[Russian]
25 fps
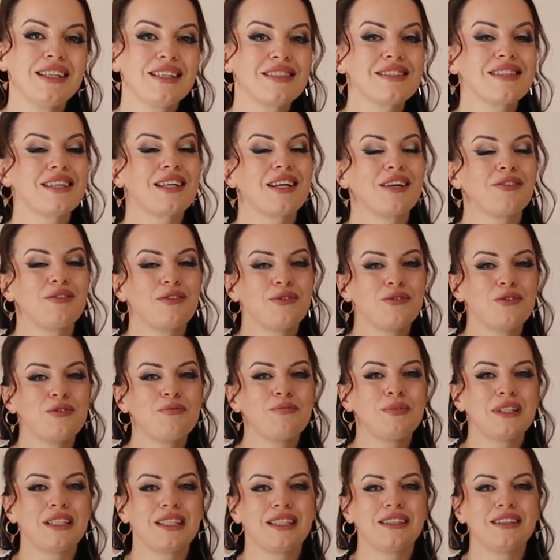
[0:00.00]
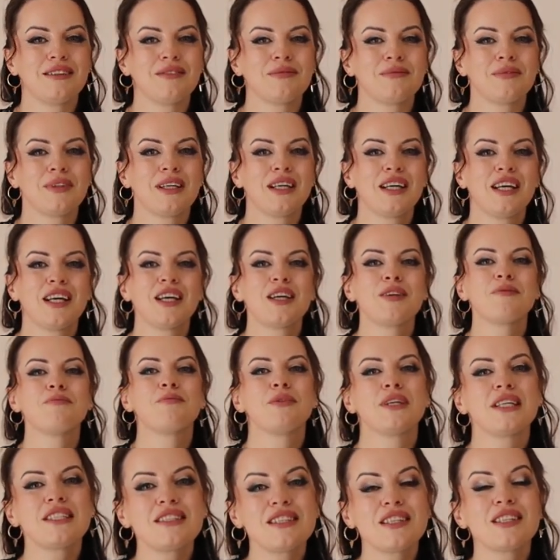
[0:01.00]
и оздоравливаю питанием,
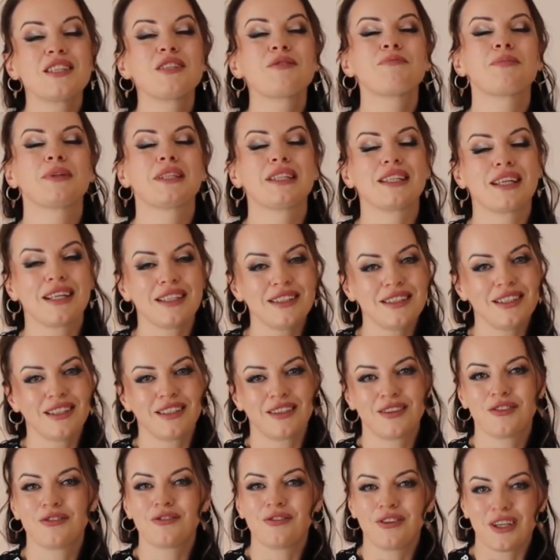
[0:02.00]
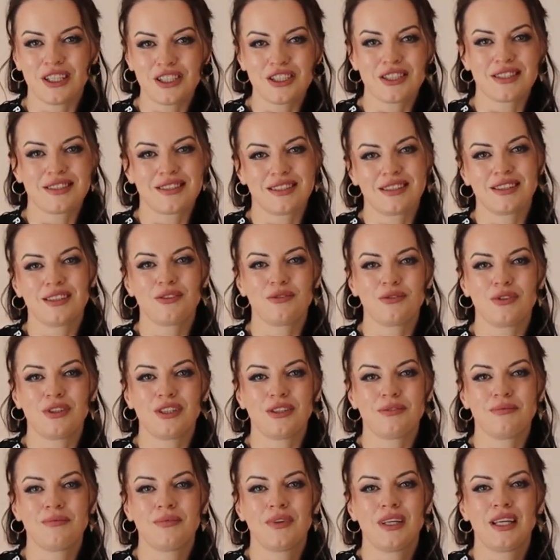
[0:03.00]
без испытания вашей силы
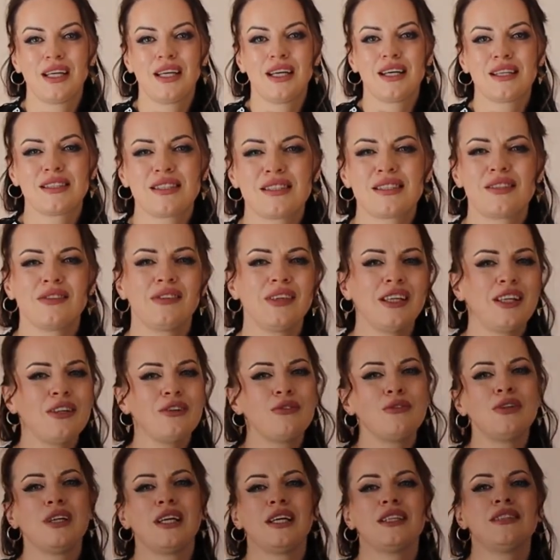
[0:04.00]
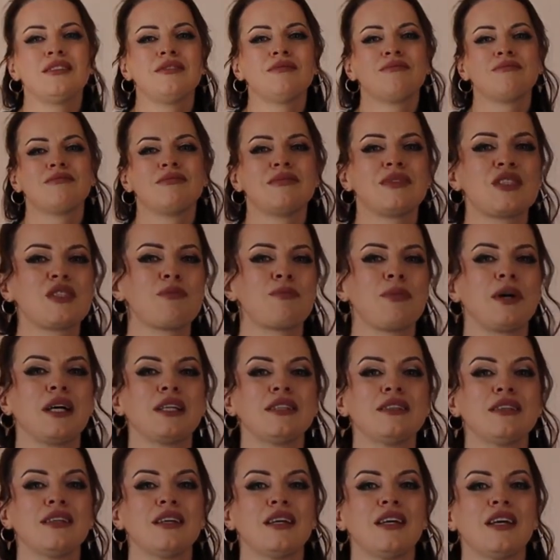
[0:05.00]
воли. Заставляю гулять,
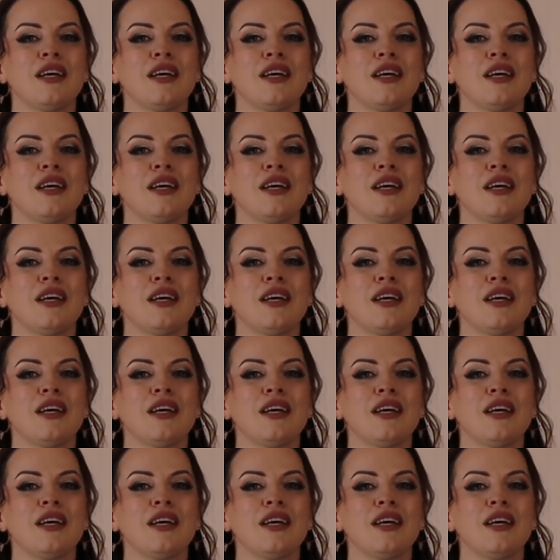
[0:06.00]
спать,